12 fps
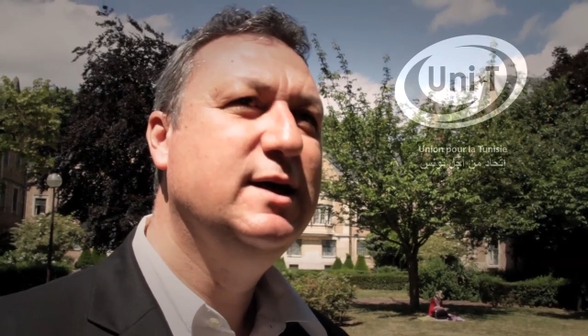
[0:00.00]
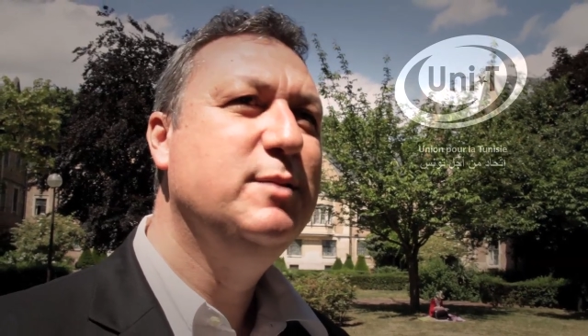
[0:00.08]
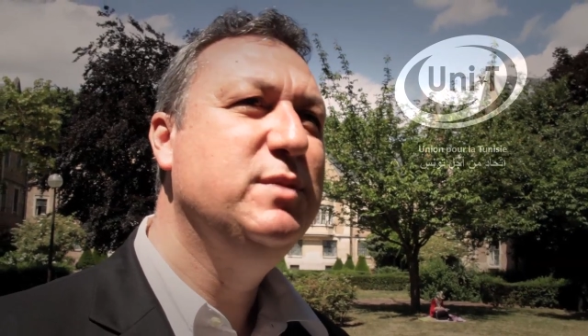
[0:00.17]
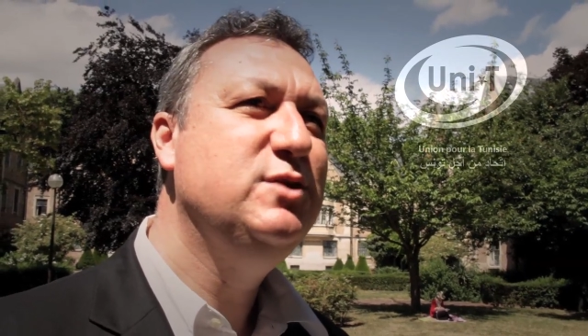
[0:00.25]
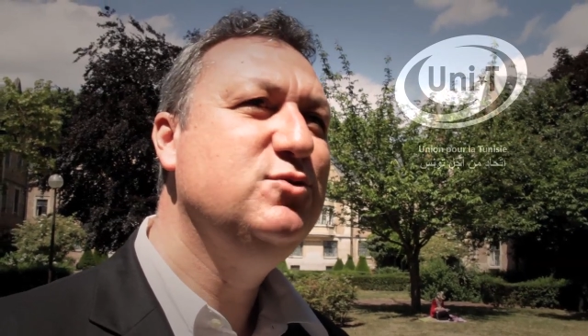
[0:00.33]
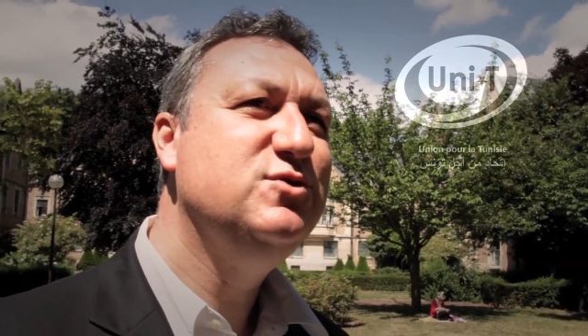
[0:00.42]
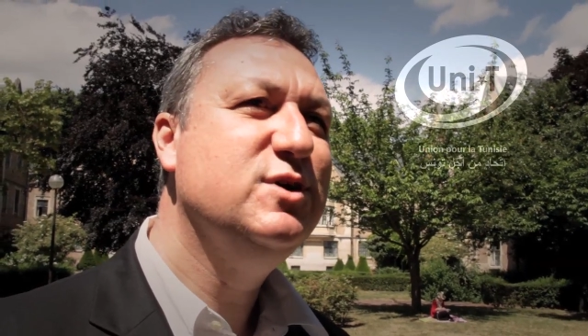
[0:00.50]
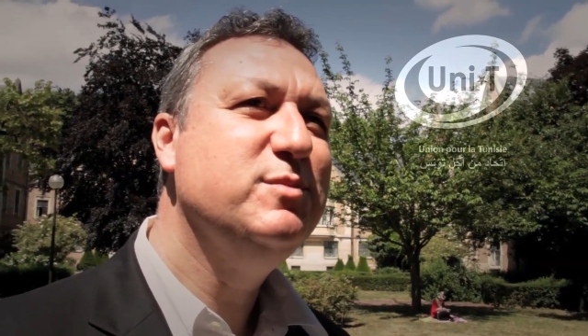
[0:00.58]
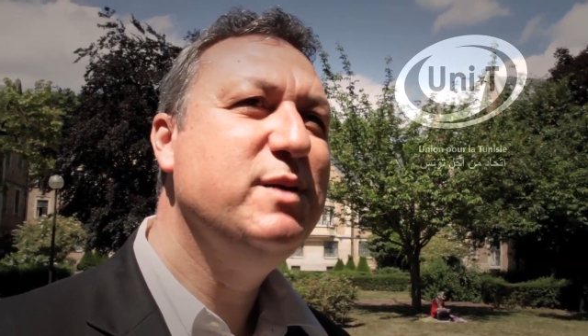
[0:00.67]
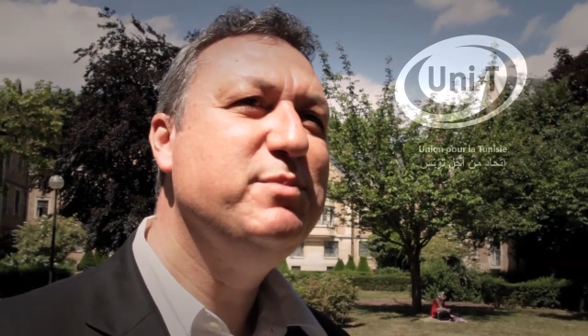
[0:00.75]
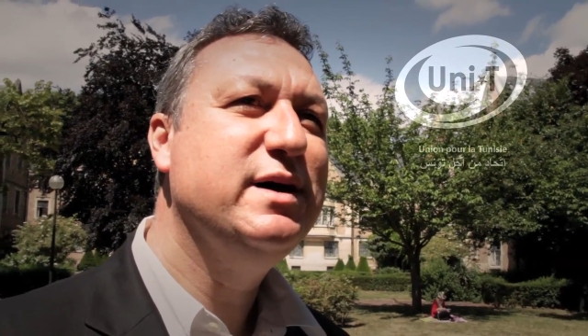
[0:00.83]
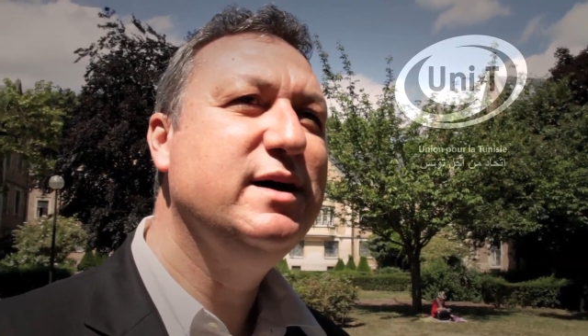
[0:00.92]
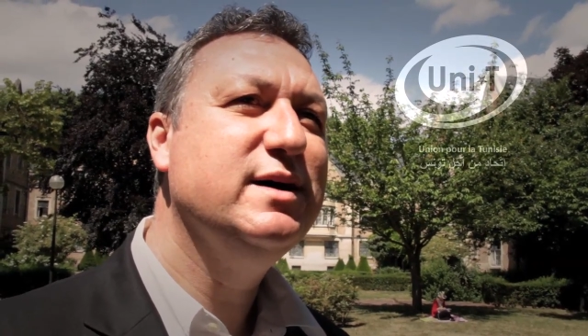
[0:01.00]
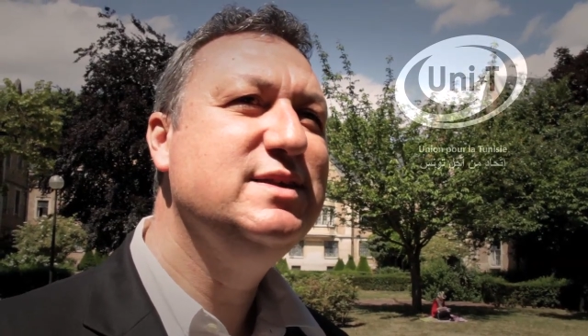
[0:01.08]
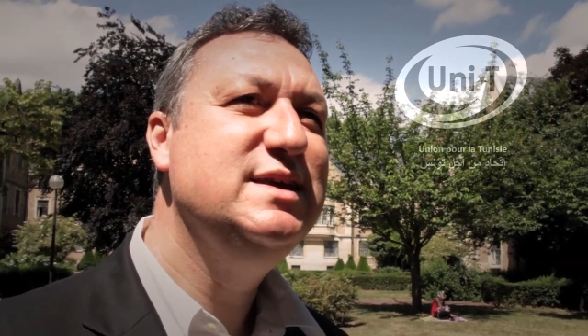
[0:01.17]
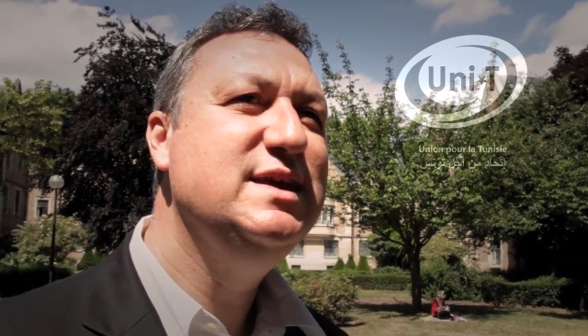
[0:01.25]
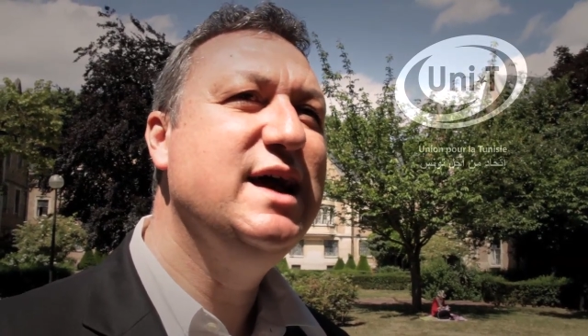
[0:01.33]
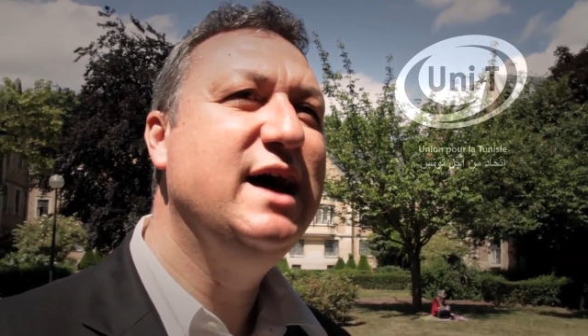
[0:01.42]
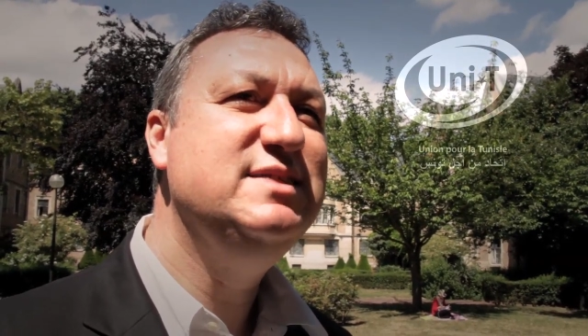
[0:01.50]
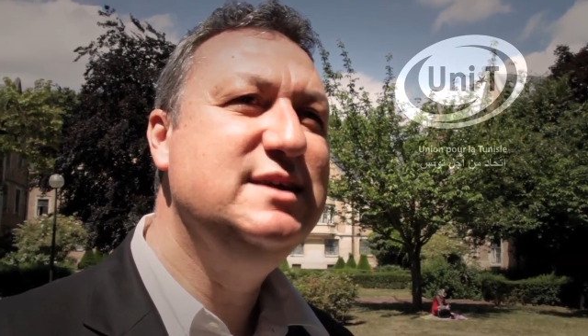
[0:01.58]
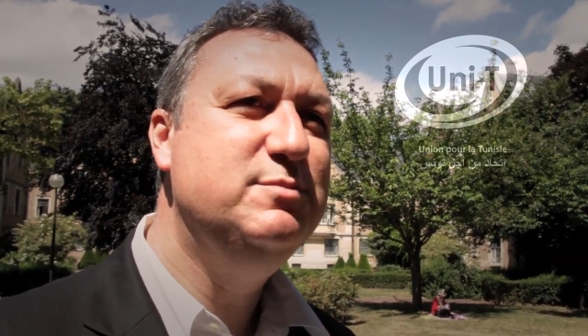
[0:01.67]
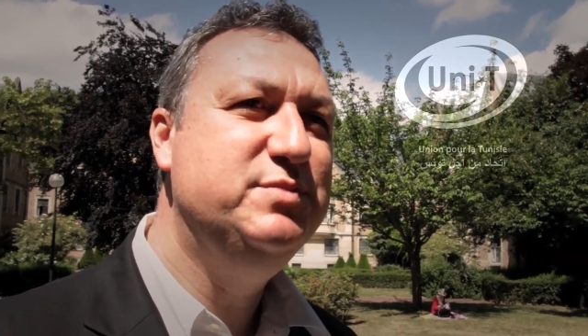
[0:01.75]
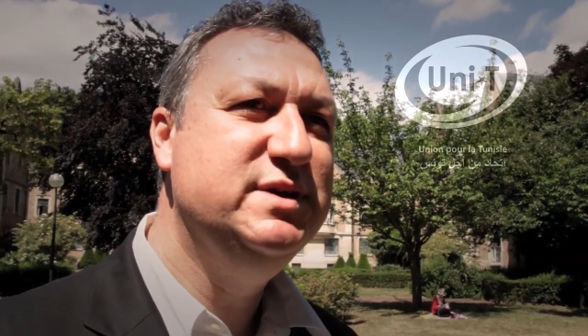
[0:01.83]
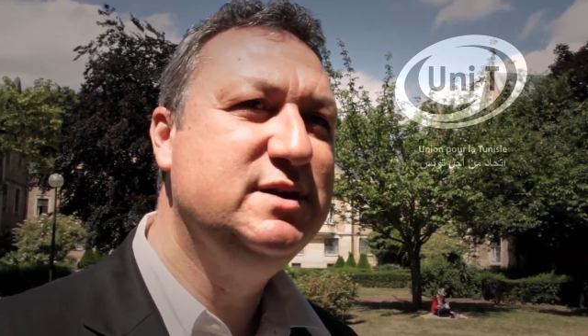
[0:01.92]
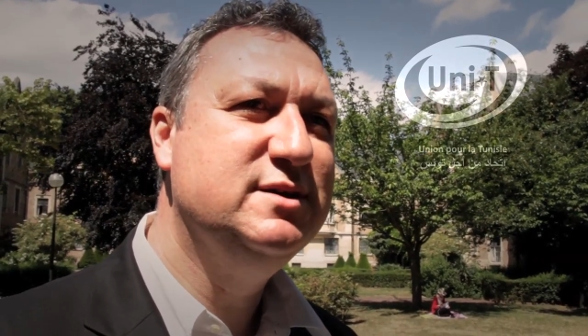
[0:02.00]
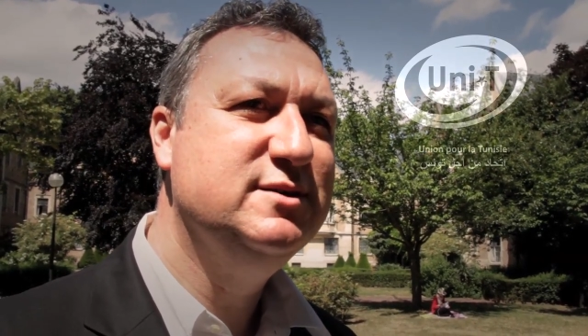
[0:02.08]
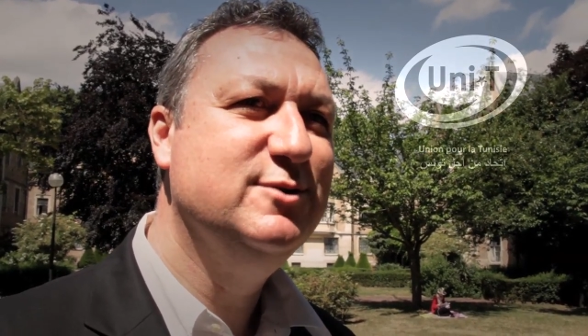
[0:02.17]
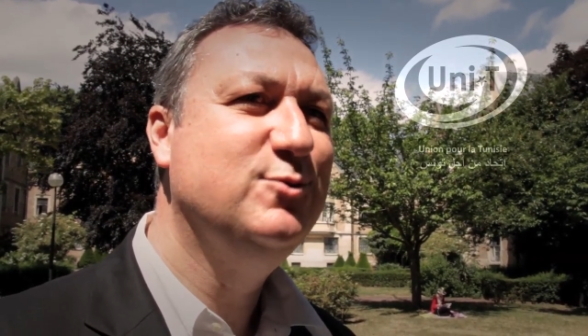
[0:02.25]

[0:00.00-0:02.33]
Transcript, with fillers: Mais nous sommes un parti atypique,